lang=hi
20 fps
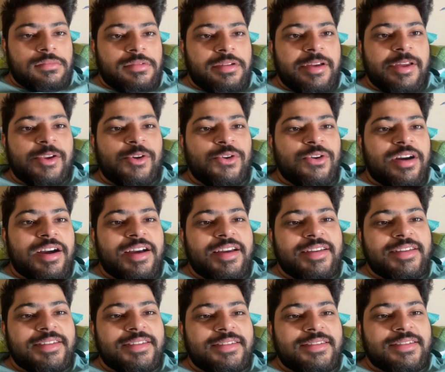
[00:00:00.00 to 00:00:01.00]
हेलो
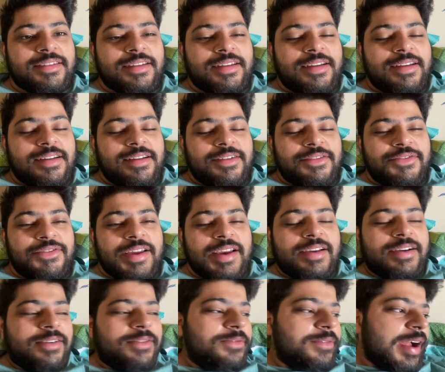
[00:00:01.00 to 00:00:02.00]
गाइस
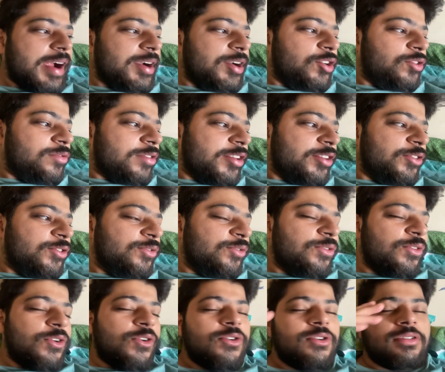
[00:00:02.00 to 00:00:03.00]
वेलकम बैक टू माय न्यू
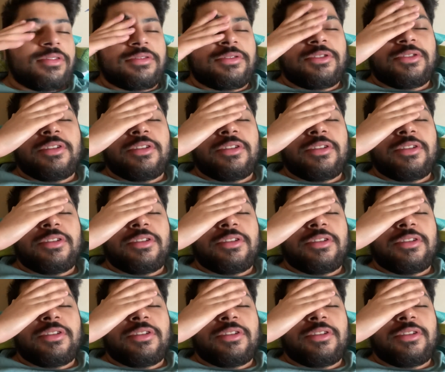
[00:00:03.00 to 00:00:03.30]
ब्लॉग तो